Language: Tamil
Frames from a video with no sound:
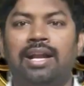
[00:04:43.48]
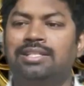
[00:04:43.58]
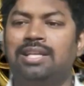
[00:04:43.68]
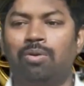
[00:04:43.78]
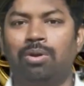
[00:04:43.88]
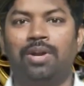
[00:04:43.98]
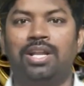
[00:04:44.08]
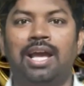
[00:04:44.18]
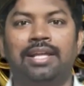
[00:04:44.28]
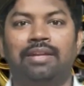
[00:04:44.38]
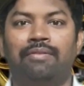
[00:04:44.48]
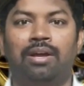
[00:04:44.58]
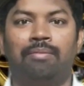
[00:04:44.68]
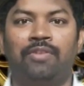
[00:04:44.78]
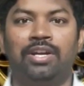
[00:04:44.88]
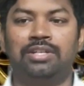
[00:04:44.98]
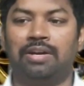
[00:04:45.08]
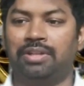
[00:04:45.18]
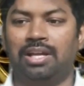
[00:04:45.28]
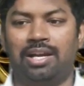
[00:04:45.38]
கடைசியாக ஒரு வழியாக இந்த
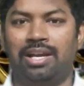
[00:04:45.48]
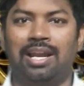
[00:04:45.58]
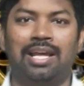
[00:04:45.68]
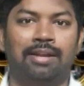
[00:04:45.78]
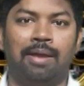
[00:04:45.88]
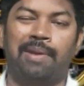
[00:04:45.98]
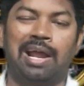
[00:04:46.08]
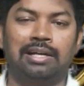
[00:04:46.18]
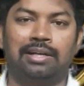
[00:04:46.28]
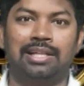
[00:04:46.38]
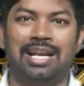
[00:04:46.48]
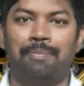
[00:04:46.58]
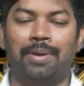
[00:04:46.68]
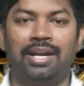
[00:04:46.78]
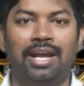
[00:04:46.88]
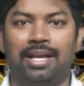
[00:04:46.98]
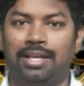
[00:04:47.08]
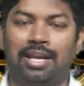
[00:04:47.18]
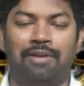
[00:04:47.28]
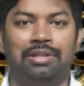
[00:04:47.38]
வின்ஷா வந்து இல்லை இல்லை இது நான் பிராங்குக்கு தான் நான் பண்ணேன்
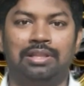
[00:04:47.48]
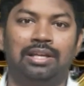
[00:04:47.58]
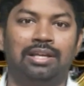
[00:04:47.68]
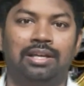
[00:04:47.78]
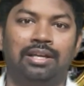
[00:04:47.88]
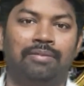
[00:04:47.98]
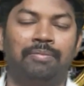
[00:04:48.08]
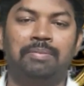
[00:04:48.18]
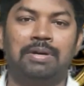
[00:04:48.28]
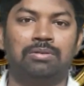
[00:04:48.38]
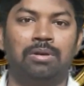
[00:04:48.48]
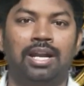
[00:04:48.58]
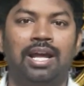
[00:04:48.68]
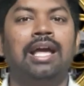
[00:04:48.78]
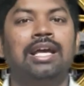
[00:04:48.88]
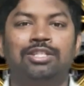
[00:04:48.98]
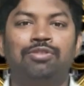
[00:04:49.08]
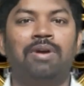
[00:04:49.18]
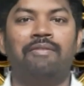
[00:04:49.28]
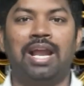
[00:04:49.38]
இதெல்லாம் வந்து பிக் பாஸ் சொல்லல
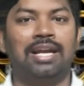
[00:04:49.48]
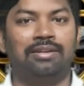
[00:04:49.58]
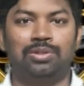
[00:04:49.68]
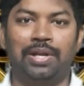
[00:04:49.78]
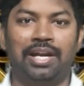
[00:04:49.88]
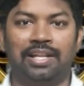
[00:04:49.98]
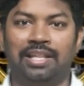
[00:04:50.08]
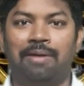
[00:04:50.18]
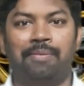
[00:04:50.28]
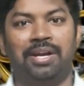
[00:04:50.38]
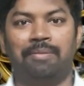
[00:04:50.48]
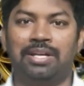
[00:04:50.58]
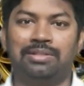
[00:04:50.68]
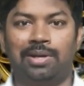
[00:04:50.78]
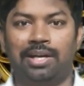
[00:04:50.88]
சும்மா விளையாட்டுக்கு சொல்லிக்கிட்டு இருந்தேன் அப்படின்ற மாதிரி